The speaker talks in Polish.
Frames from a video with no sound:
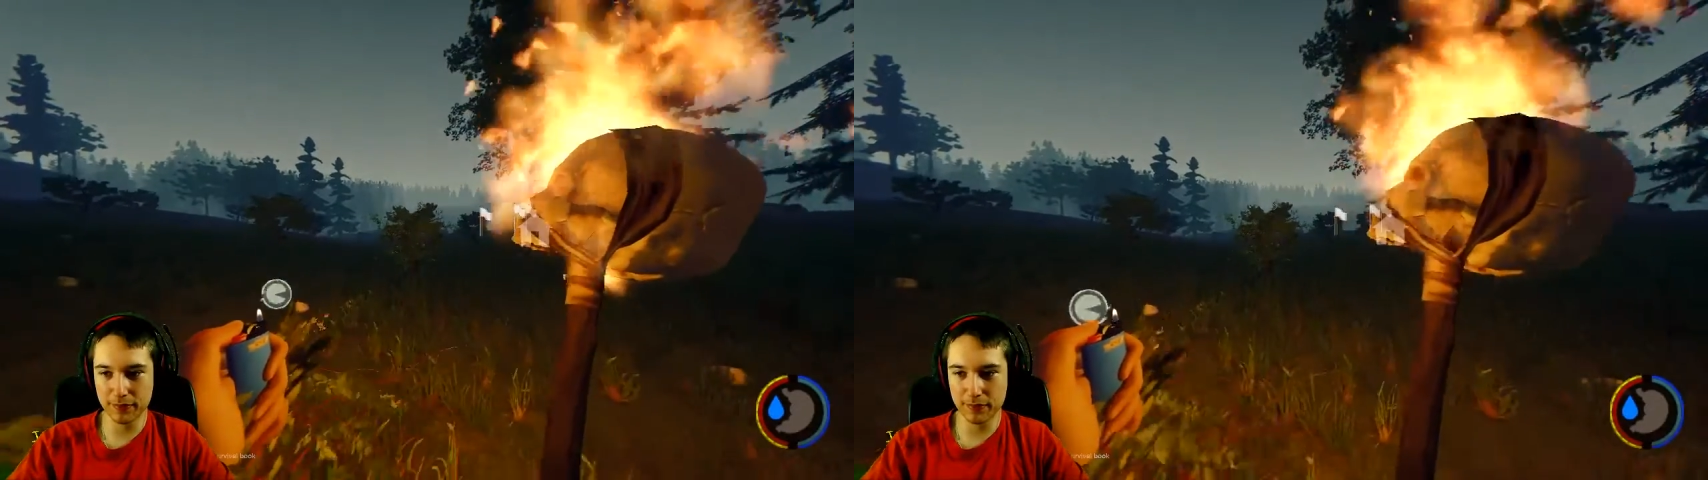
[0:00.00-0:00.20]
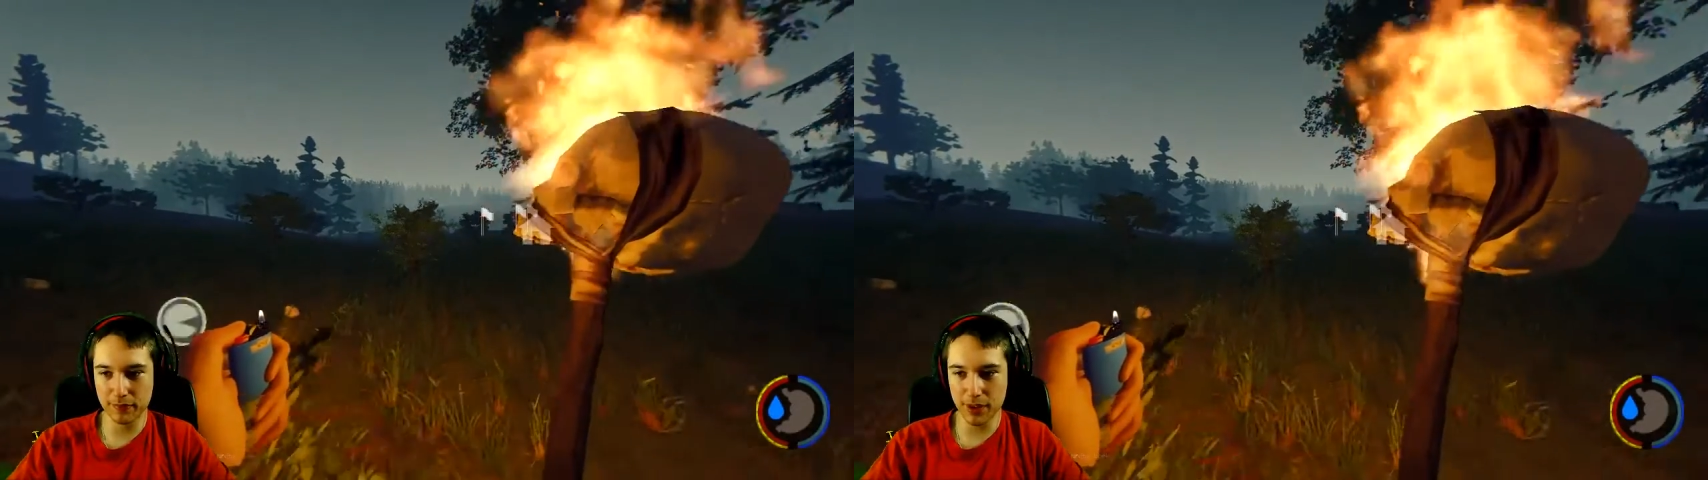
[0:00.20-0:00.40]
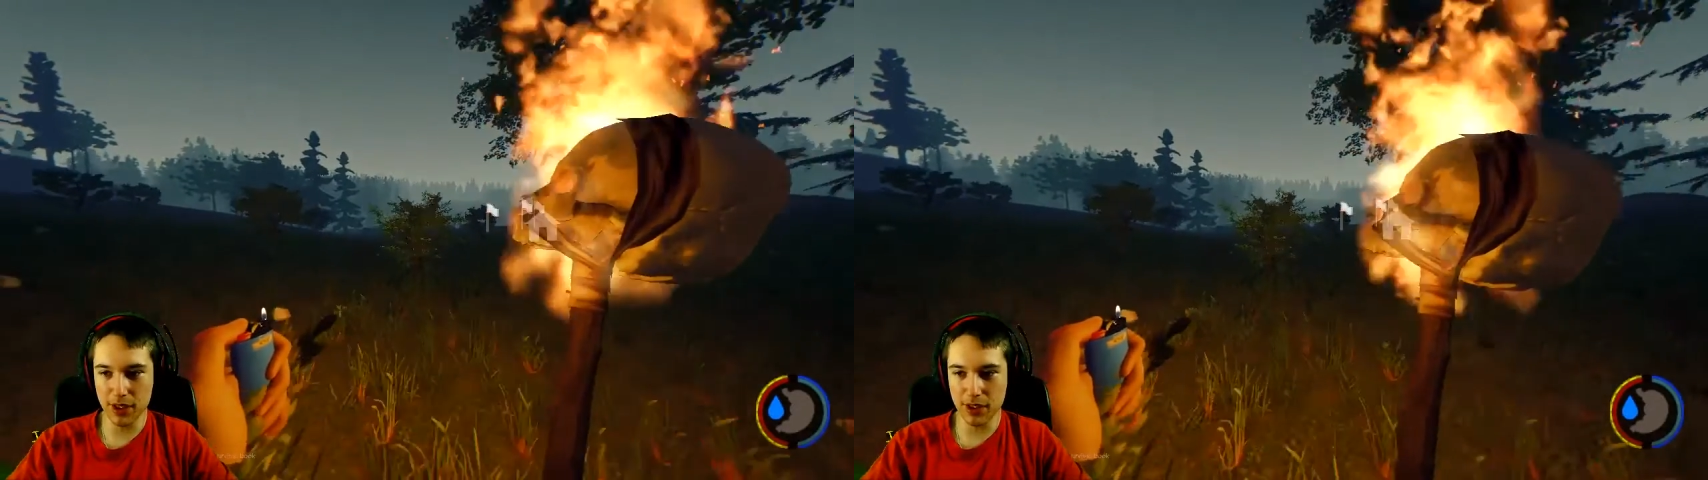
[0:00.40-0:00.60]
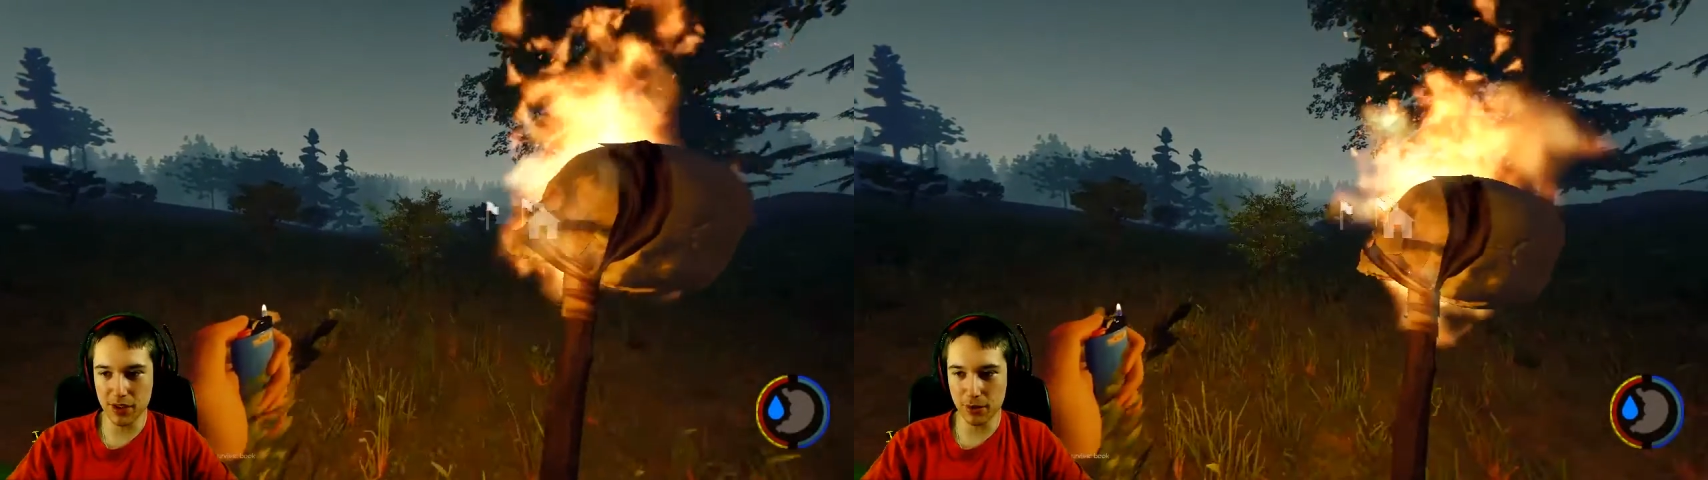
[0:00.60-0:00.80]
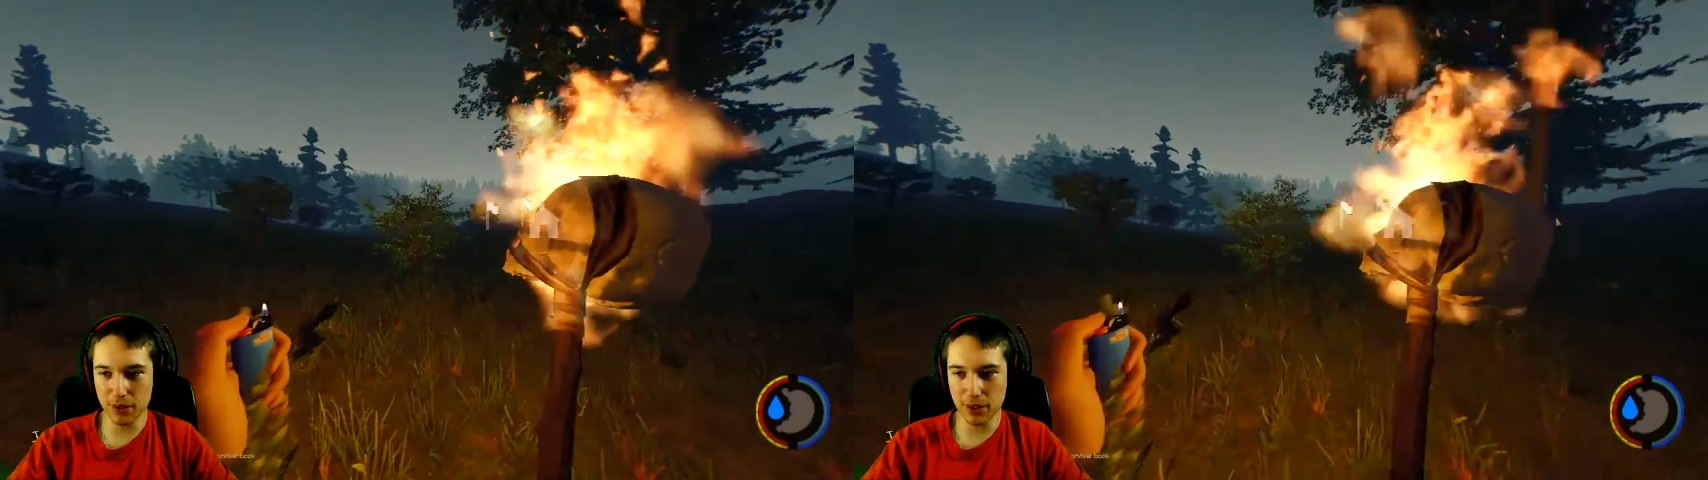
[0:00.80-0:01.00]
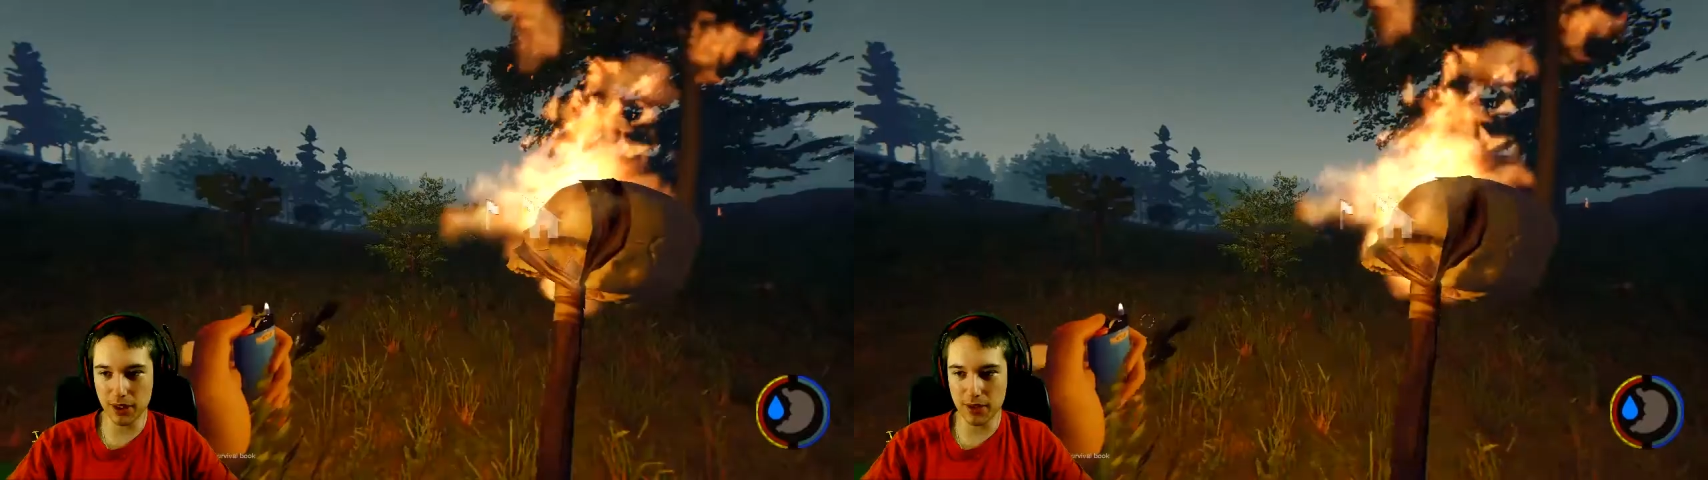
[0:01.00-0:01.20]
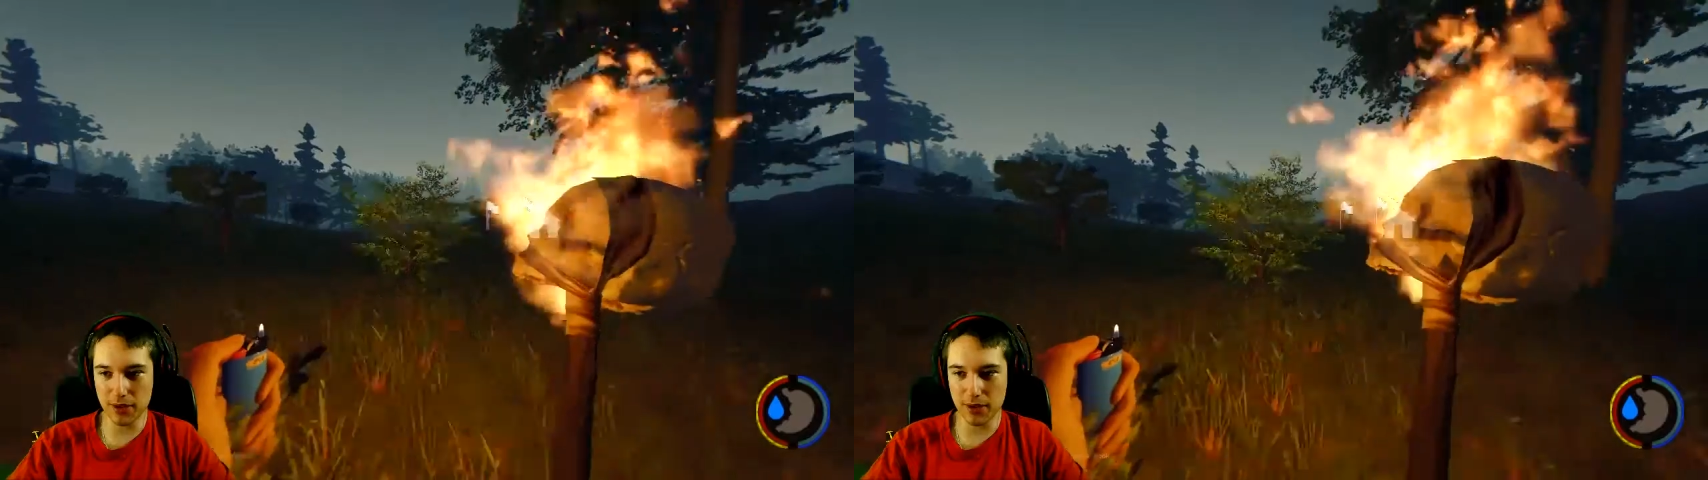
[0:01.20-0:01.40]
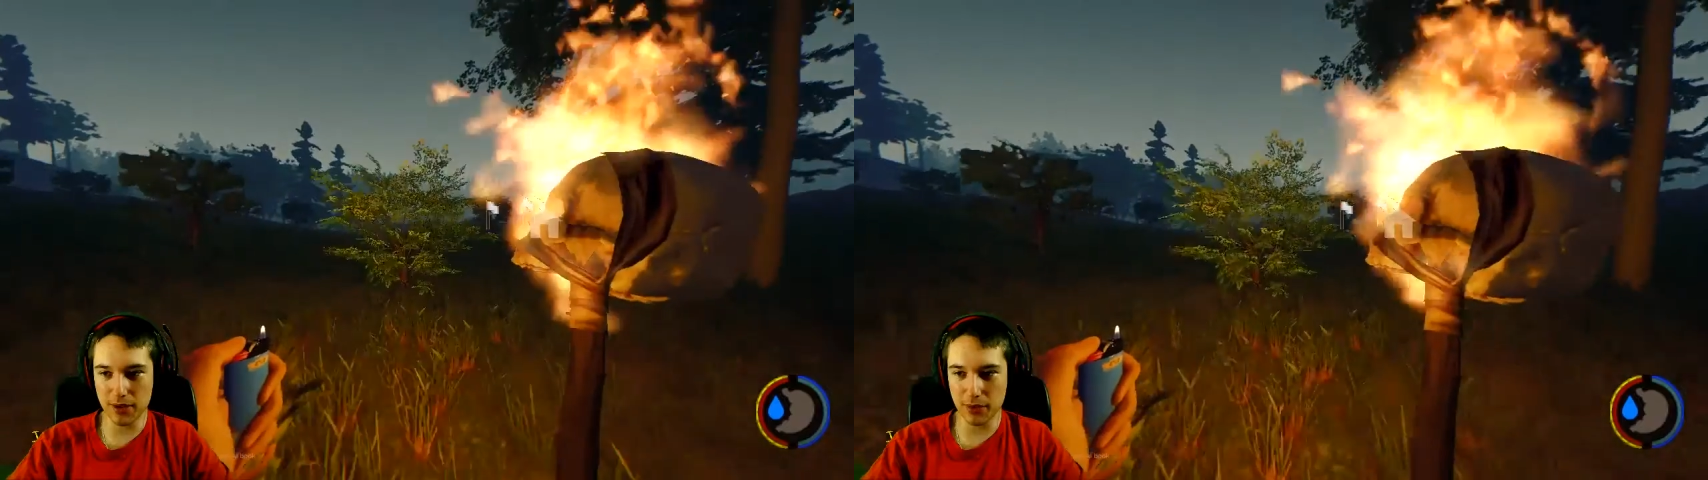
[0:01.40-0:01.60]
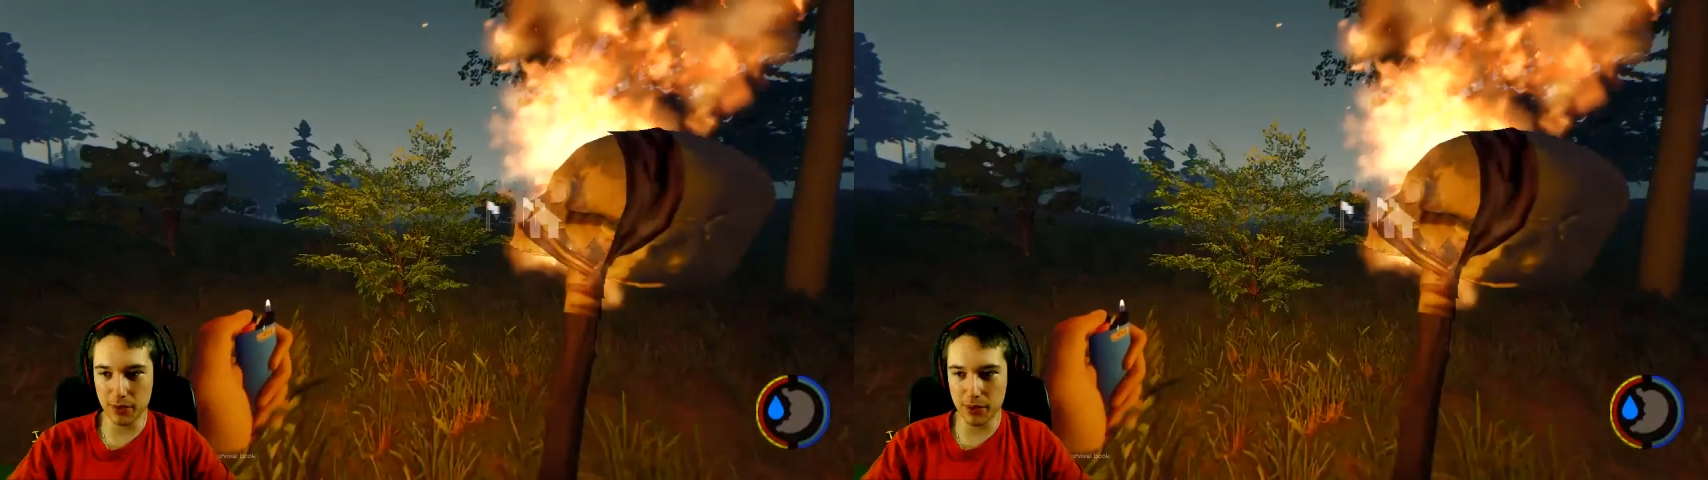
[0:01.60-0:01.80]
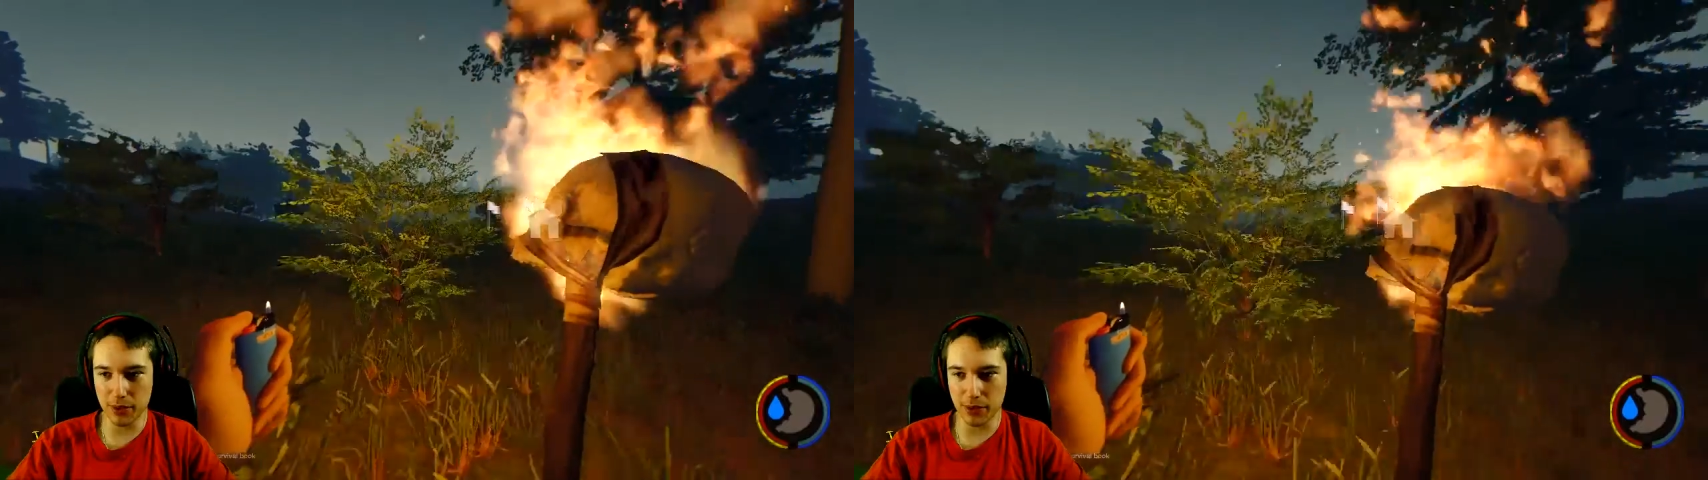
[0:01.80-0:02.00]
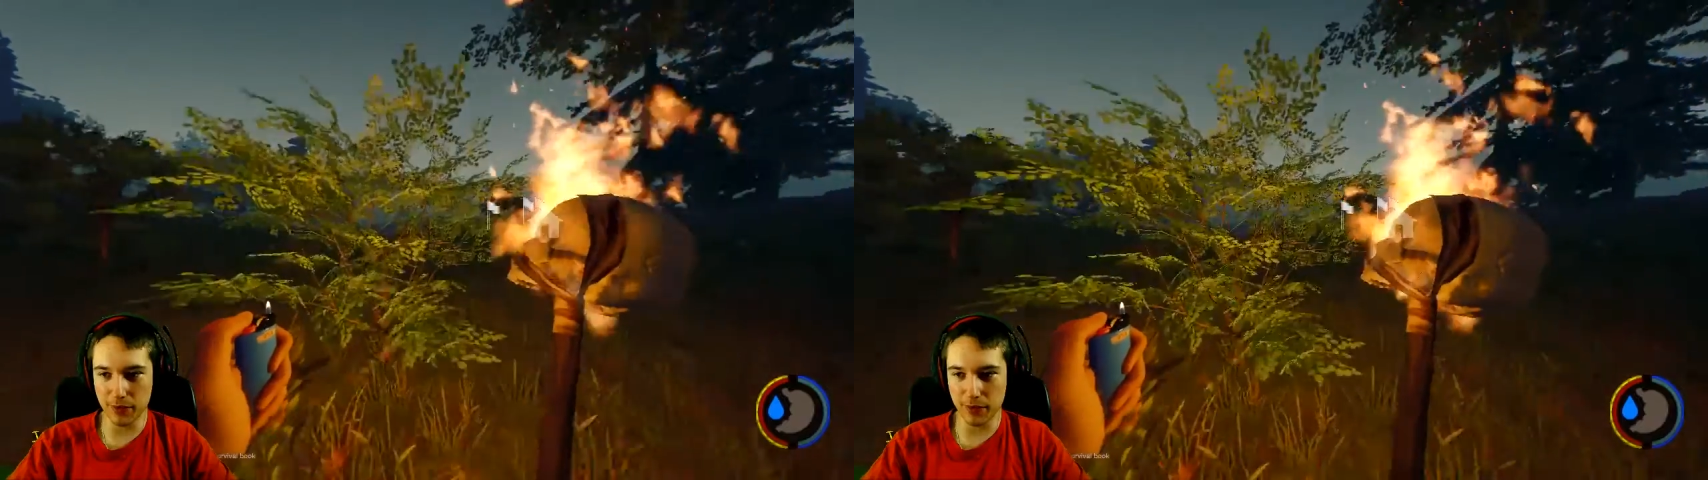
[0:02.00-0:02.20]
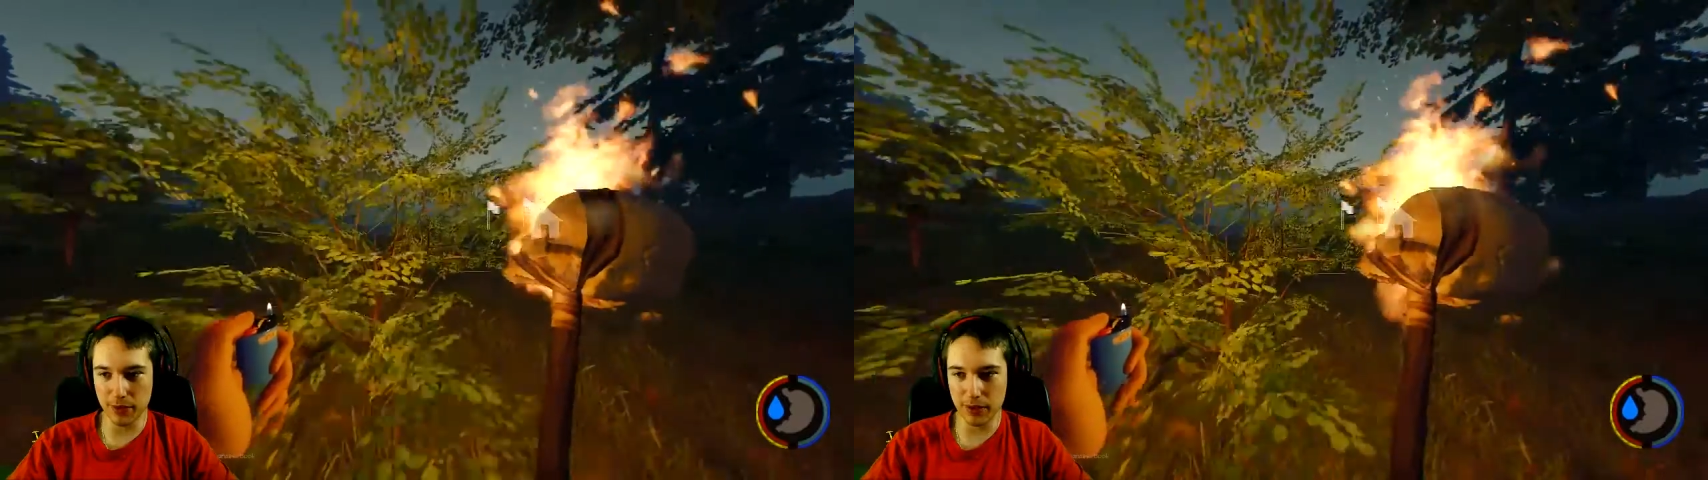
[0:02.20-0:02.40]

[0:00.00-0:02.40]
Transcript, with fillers: Nie jest trudno takie coś zrobić, o dziwo.